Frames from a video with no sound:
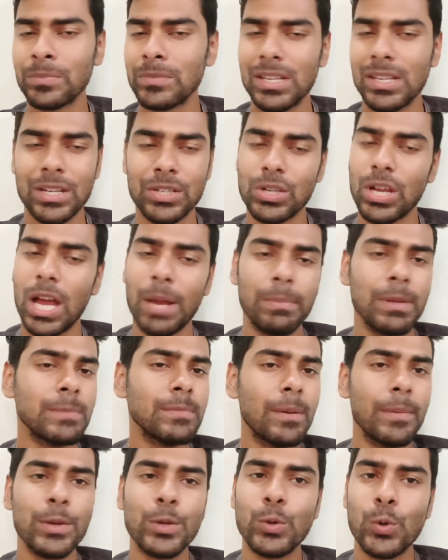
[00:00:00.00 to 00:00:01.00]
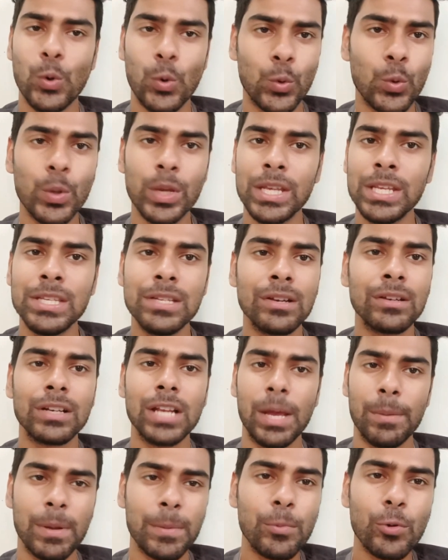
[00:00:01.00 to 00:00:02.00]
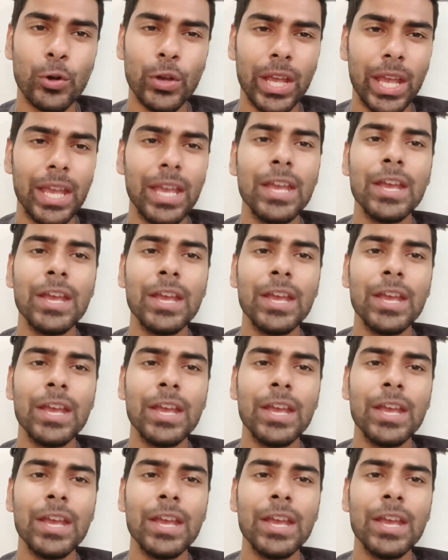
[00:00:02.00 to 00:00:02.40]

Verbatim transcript: এটা স্বাভাবিকভাবেই কোনো ইন্ডিয়ান ক্লাবের পক্ষে